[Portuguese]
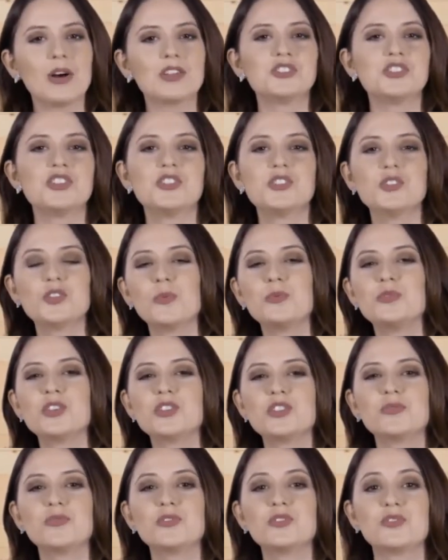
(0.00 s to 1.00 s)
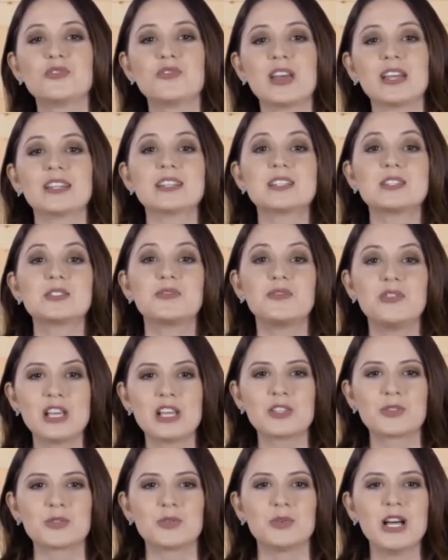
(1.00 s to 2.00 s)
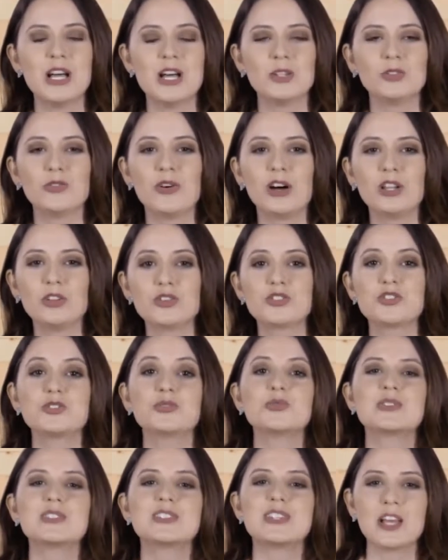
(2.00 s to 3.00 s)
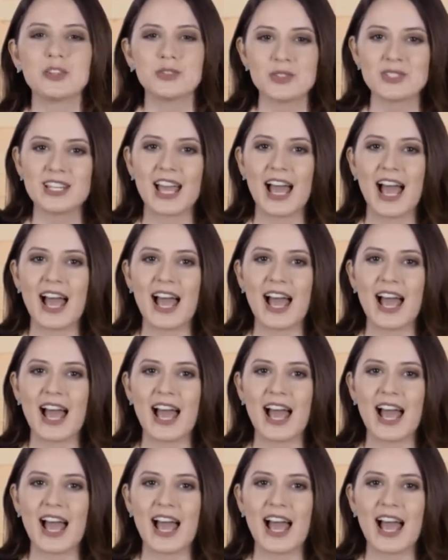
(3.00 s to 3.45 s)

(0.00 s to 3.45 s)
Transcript: ao atingir o objetivo de vendas fixo no valor de R$ 200,